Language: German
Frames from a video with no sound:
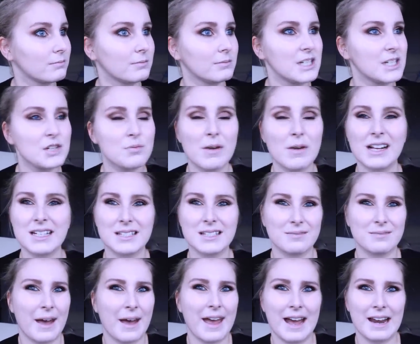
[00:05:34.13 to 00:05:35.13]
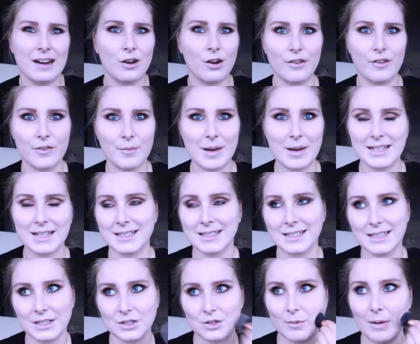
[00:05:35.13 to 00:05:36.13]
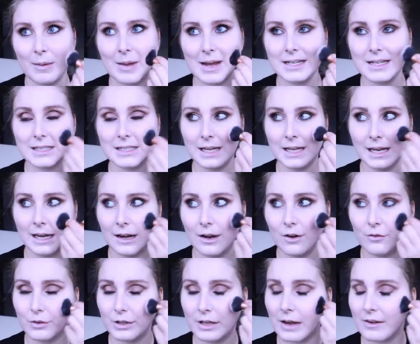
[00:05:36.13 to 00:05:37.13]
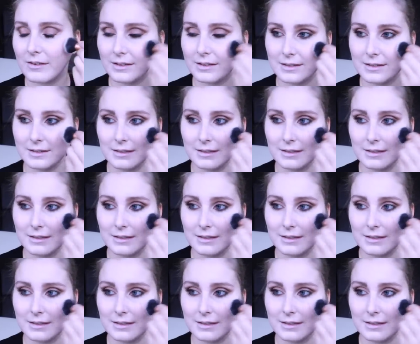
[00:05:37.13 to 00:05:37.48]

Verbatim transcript: nicht mal zwei Anläufe. Meistens hat schon beim ersten Anlauf und der,